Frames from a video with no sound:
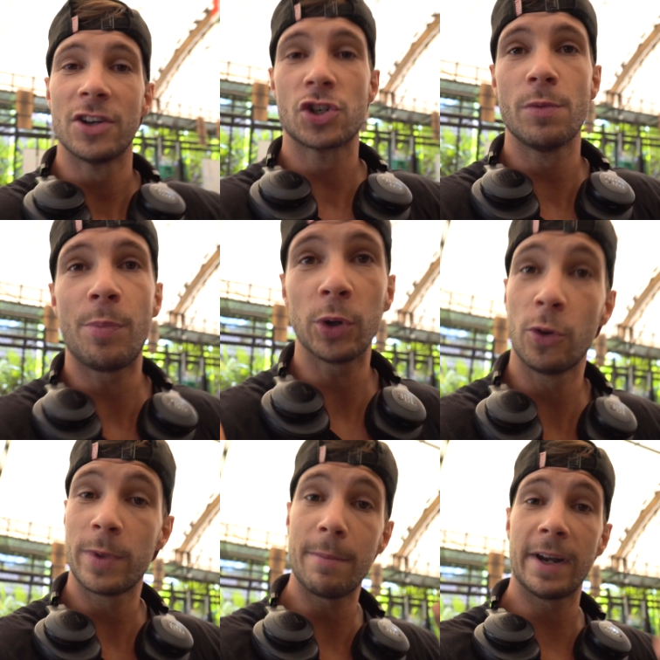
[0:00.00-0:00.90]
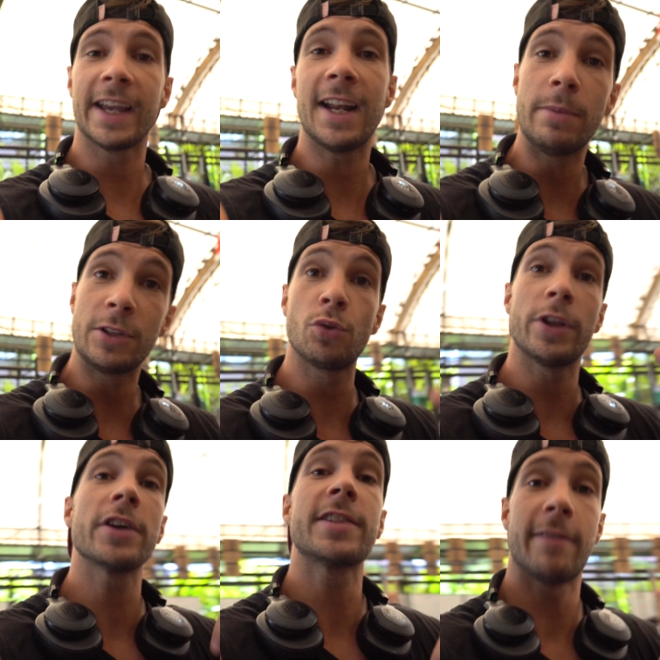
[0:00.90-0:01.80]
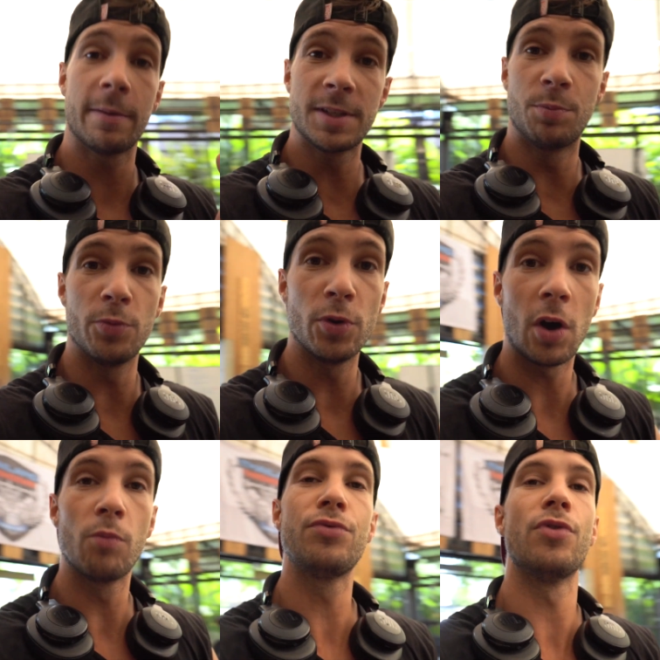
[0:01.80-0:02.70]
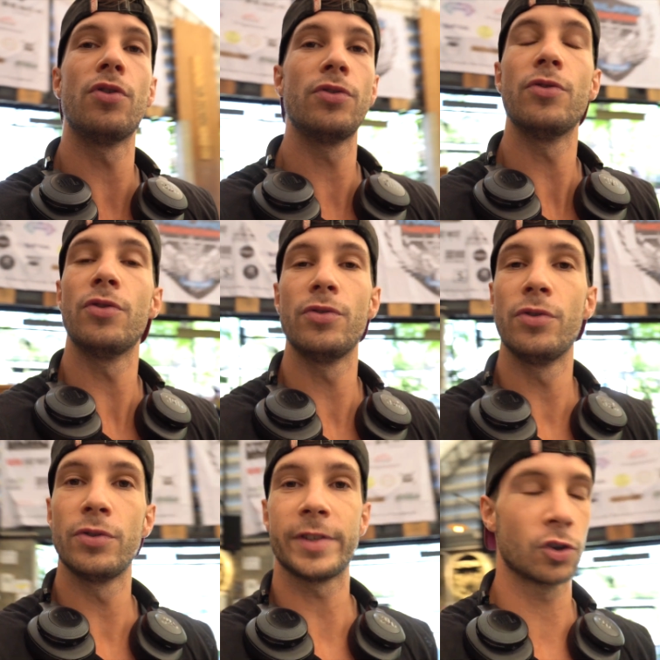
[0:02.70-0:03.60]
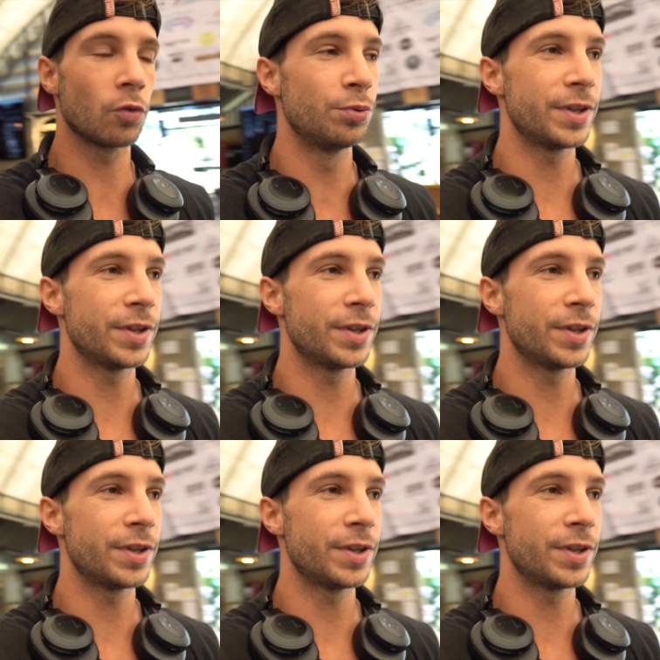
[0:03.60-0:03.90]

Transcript: Je me porte bien malgré la blessure. D'ailleurs, ça va un petit peu mieux là au bout de, cinq de 5 jours plus